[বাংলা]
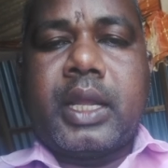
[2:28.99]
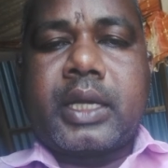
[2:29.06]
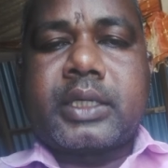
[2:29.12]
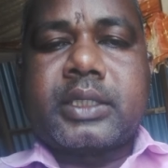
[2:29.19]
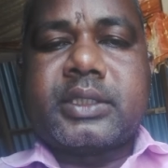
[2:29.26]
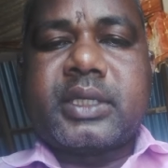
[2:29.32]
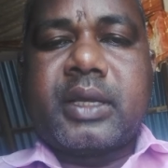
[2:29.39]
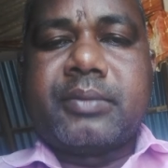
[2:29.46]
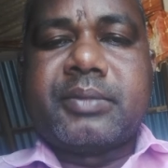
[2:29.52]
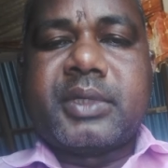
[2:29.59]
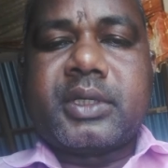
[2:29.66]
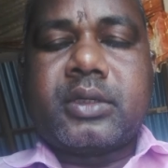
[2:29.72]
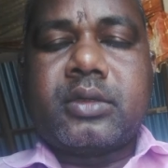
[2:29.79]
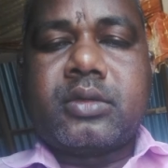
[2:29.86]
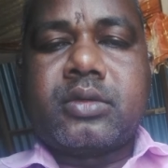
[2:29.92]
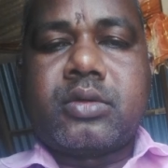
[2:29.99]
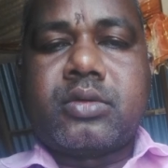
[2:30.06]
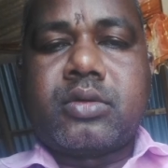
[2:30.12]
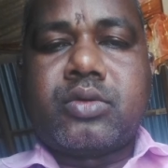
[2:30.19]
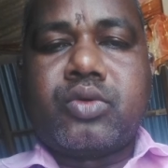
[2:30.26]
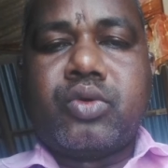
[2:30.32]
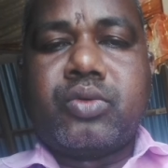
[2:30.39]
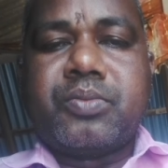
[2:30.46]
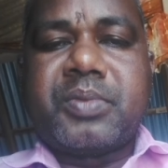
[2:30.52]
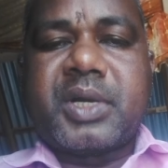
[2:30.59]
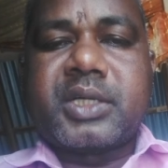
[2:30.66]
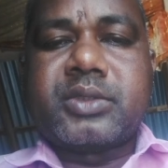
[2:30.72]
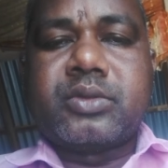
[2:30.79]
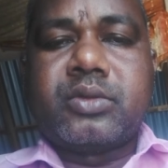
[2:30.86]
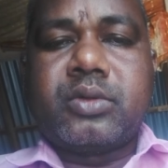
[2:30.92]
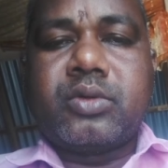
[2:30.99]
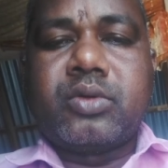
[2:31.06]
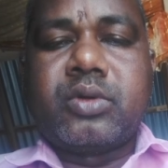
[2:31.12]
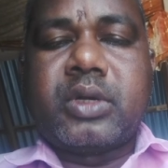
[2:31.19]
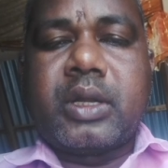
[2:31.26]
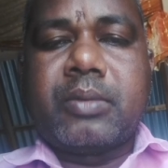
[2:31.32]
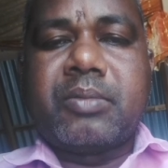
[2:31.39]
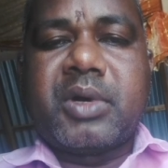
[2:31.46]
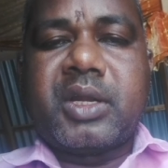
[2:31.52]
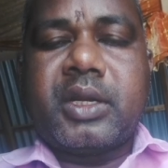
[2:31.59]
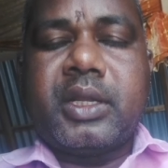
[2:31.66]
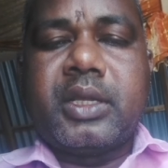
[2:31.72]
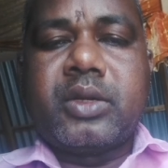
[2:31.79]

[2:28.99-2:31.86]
একটা সাবজেক্ট কোন পার্সন কোন নাম্বার